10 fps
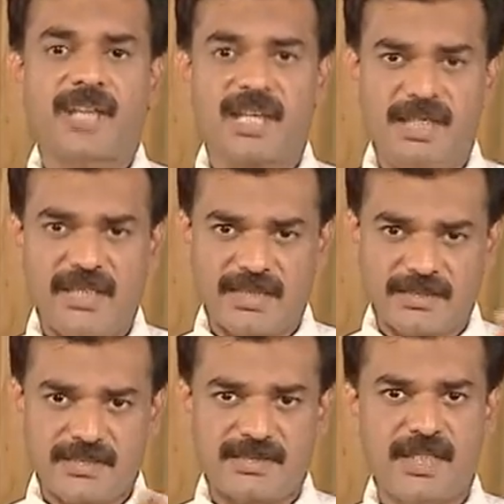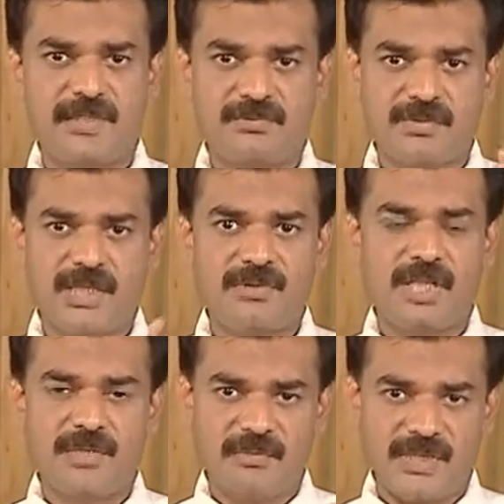நல்ல எக்ஸசைஸ் உடல்
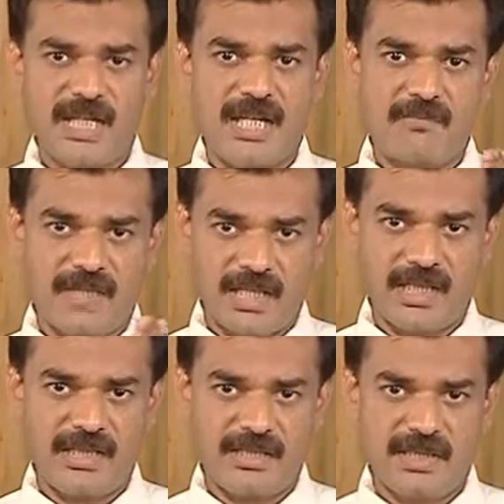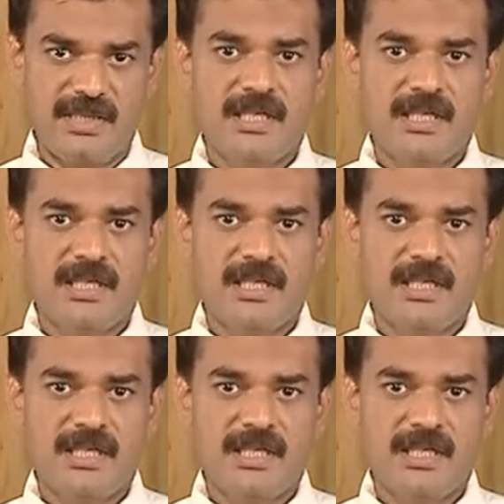உழைப்பு எல்லாம் பண்ணிக்கிட்டு